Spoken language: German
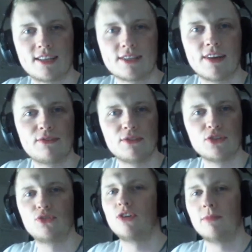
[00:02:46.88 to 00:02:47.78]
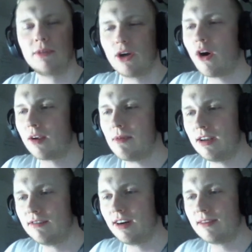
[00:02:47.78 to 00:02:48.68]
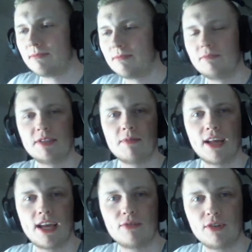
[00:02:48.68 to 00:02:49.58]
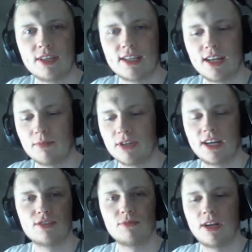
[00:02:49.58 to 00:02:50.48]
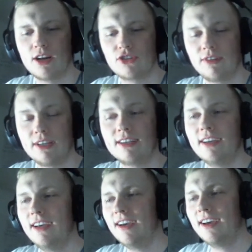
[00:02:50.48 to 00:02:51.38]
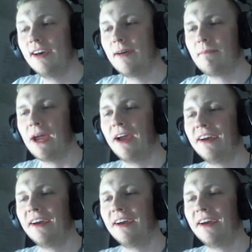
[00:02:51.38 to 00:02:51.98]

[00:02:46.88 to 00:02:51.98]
das war das schön, in dem ich auch angemeldet war, bis ich meine Rechnung nicht gezahlt habe und den Kasso mir den Arsch gefickt hat. Ähm,